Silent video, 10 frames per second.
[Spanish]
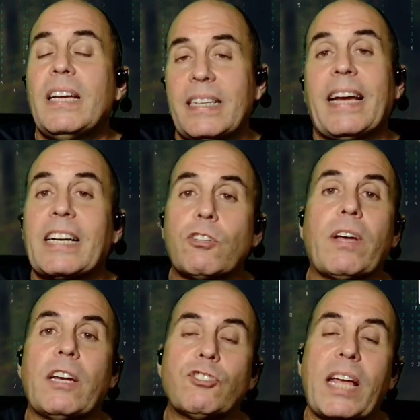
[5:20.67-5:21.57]
Y en caso
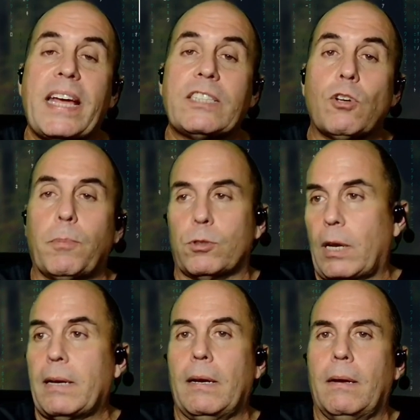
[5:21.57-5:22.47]
de que no se haya hecho, pues
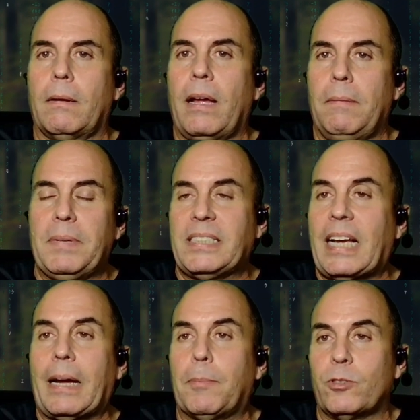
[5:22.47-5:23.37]
el
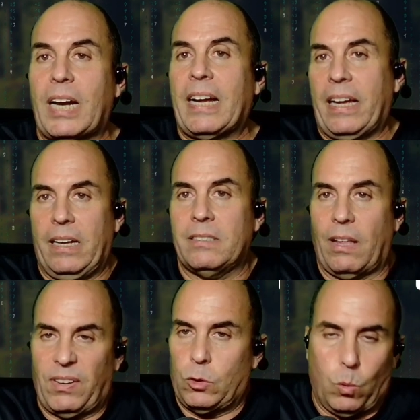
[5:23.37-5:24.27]
mensaje pondrá que es
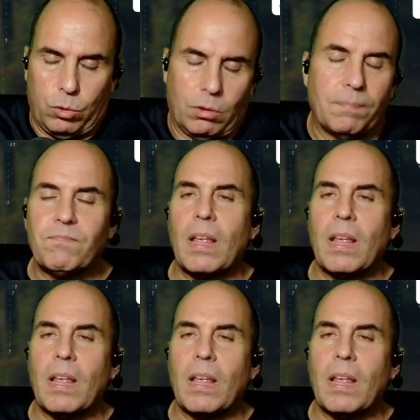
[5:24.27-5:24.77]
defectuoso.